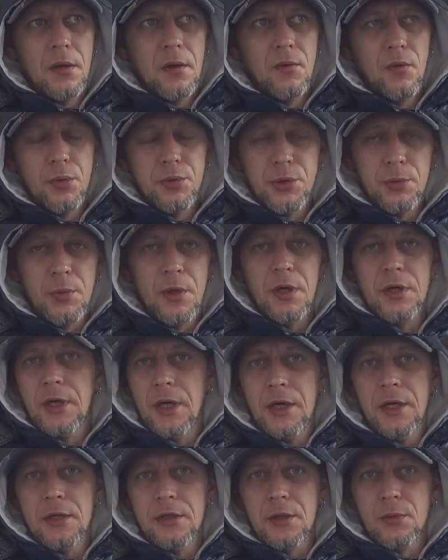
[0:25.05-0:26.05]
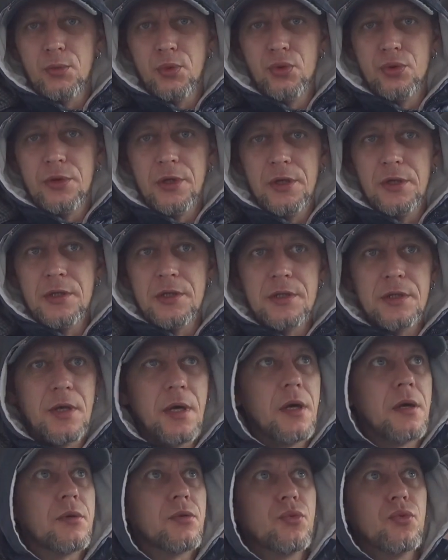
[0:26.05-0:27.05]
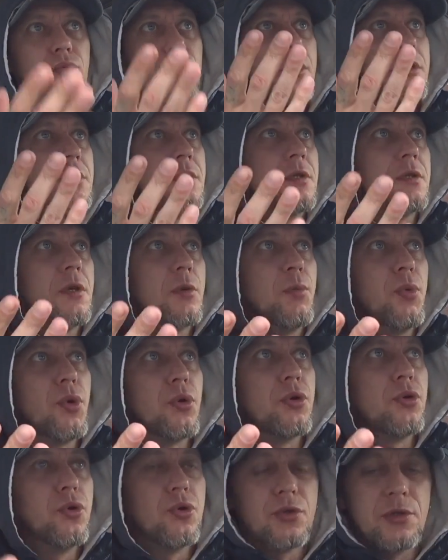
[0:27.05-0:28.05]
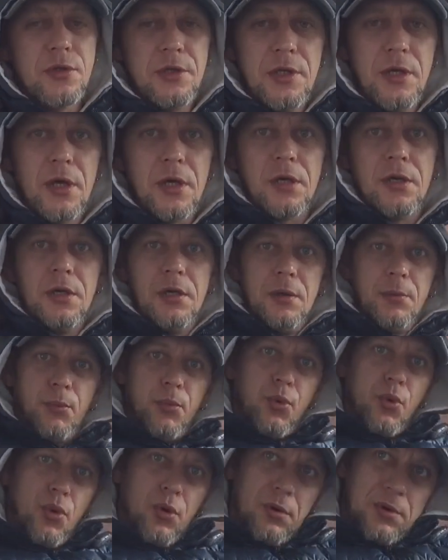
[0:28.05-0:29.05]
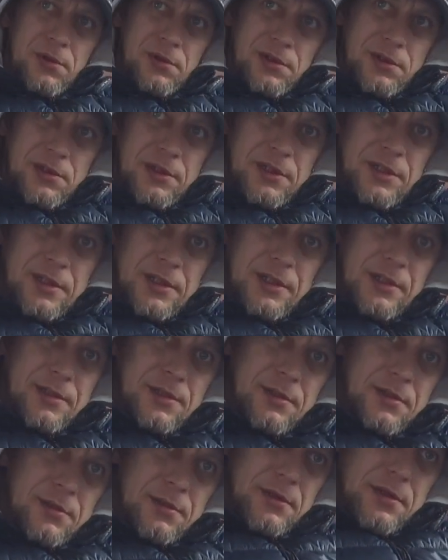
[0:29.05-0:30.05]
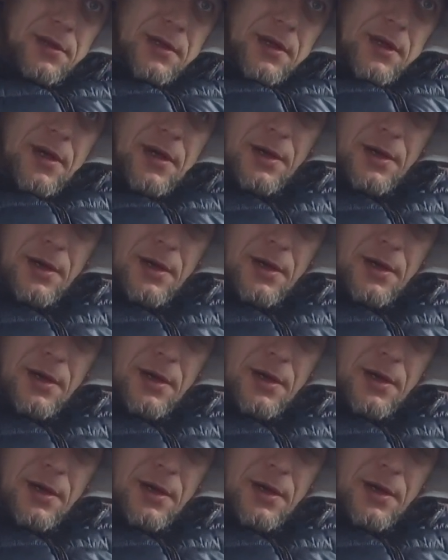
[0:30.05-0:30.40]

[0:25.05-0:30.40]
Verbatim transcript: В общем, когда лето будет, я не знаю, но у нас до сих пор идет снег и по,